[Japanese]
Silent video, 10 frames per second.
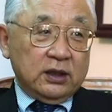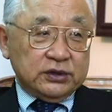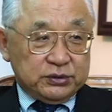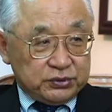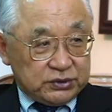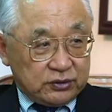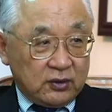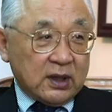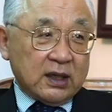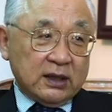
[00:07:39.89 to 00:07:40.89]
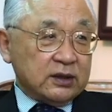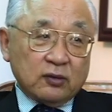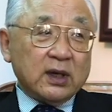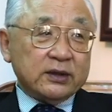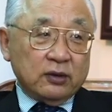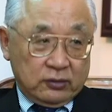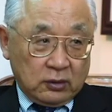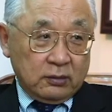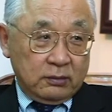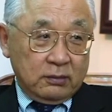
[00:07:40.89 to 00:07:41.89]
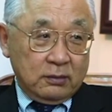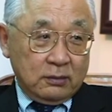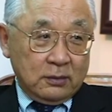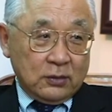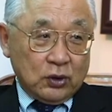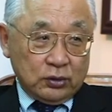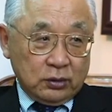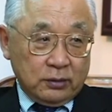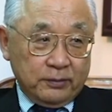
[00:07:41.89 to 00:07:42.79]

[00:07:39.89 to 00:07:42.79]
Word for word: 自分にそれが返ってこないよと、うん、今度。なるほ